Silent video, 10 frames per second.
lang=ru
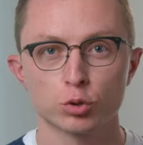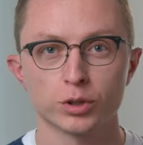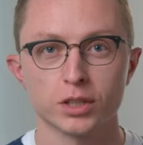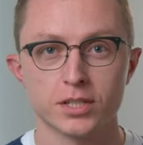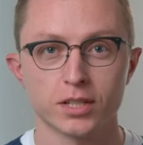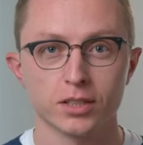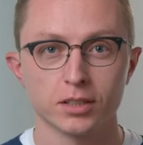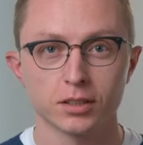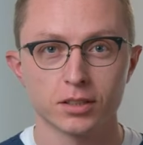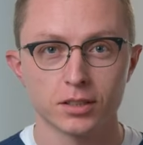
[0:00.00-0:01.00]
что нельзя
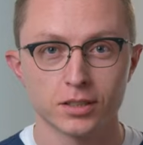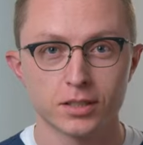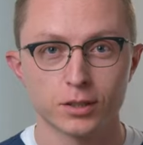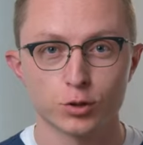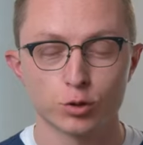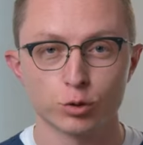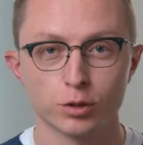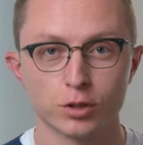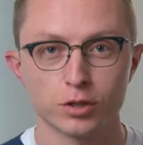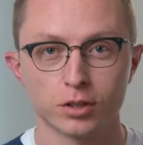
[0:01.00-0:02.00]
делать с кистой
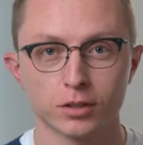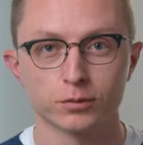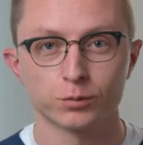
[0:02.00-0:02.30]
яичника.